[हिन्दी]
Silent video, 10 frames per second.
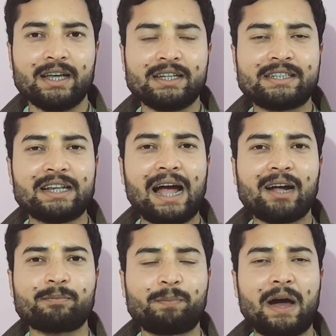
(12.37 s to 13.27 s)

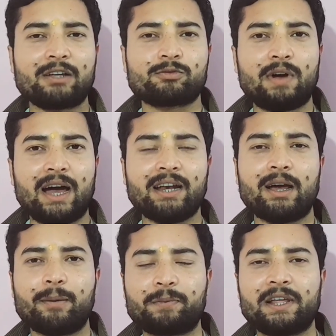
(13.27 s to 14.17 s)
चिराग पासवान
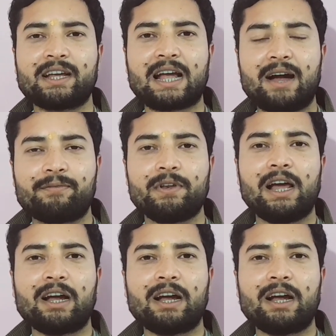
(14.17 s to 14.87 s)
अपने काफिला